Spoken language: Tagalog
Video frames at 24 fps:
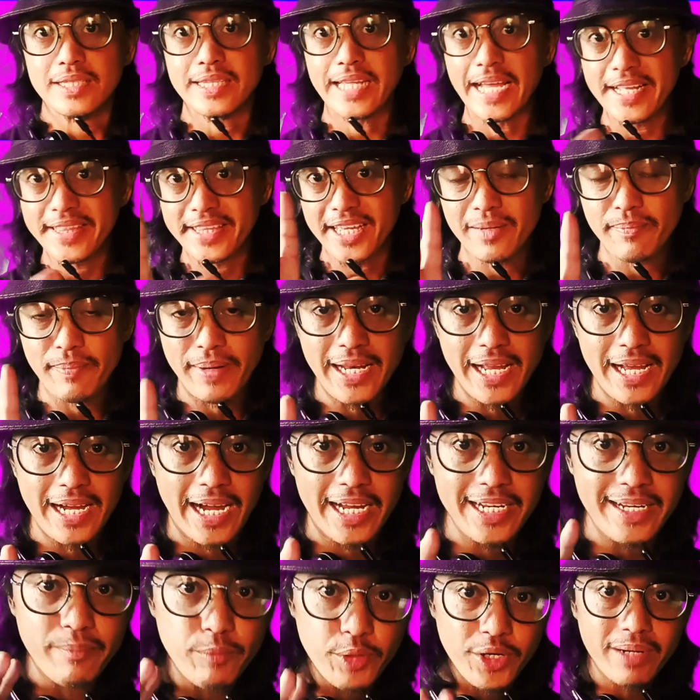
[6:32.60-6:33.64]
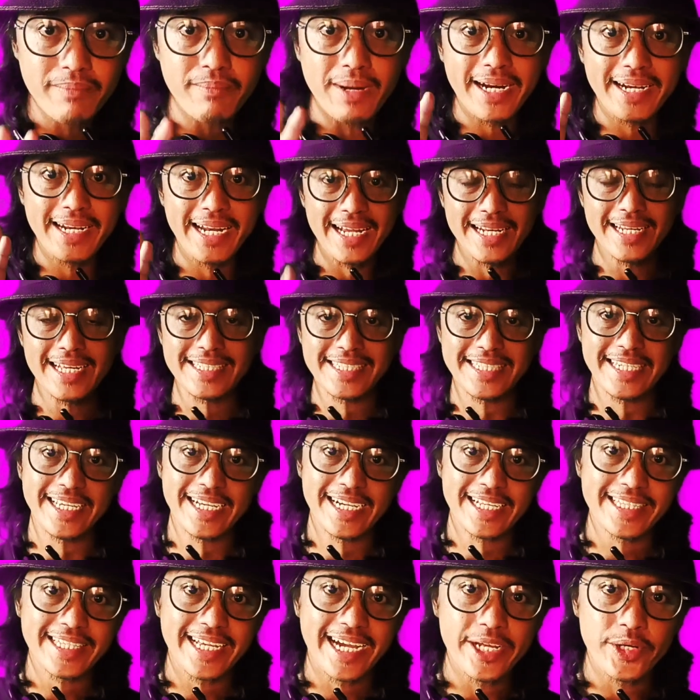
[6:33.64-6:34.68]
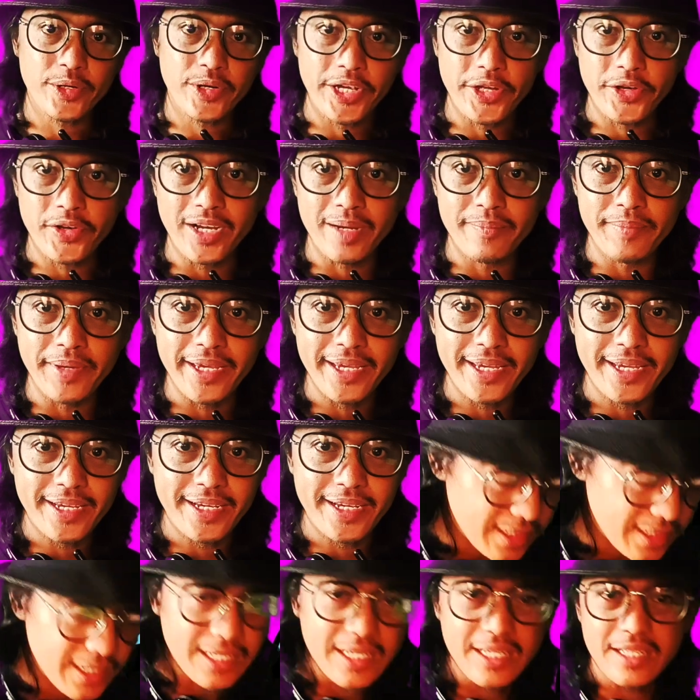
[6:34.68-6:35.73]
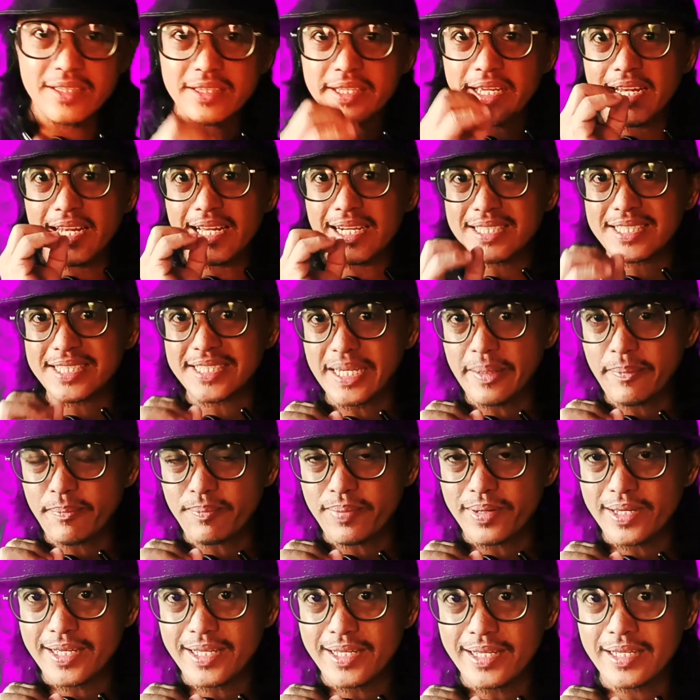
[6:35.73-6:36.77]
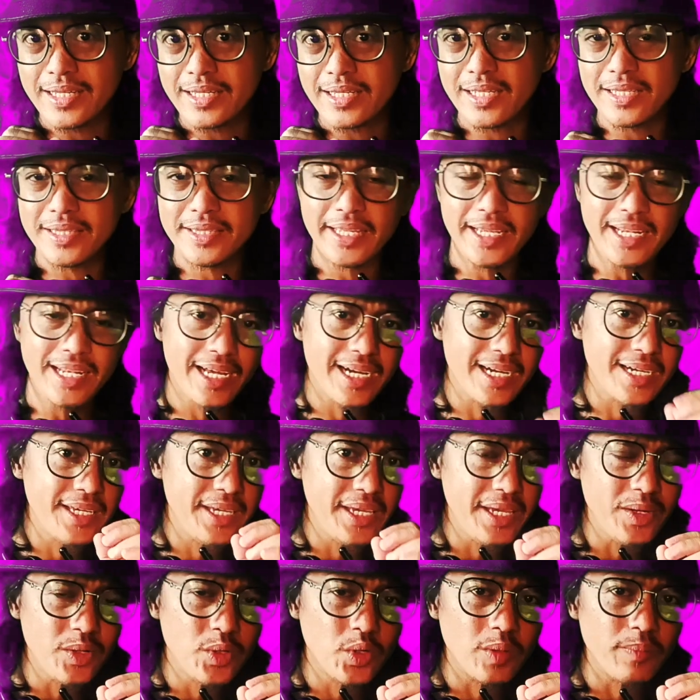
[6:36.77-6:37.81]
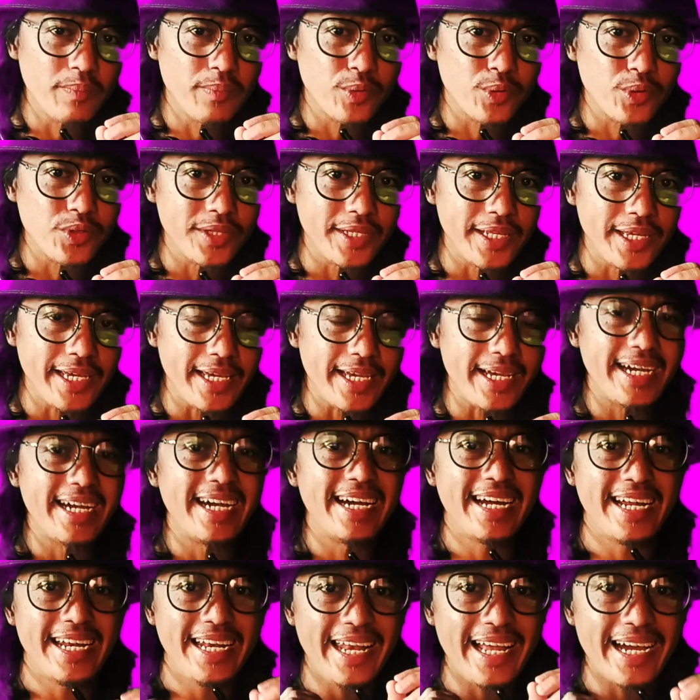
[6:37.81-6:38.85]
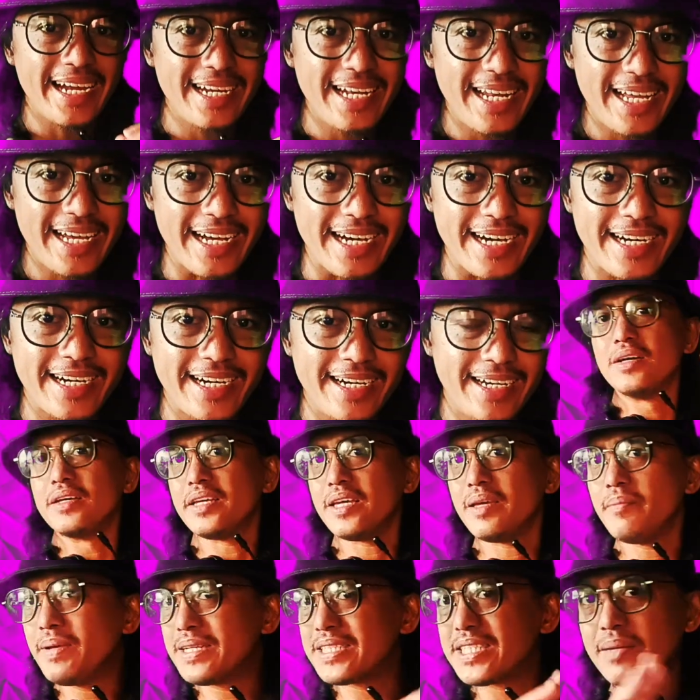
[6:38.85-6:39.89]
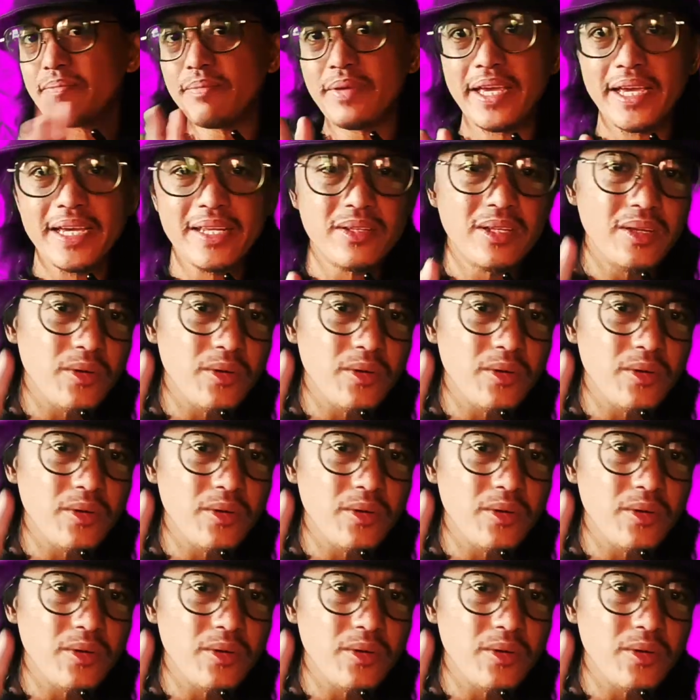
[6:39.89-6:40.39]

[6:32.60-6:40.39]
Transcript: title pa lang, alam mo na maglalasigan tayo ngayong gabi. Hindi lang sip, hindi lang higop, kundi laklak. Ibig sabihin,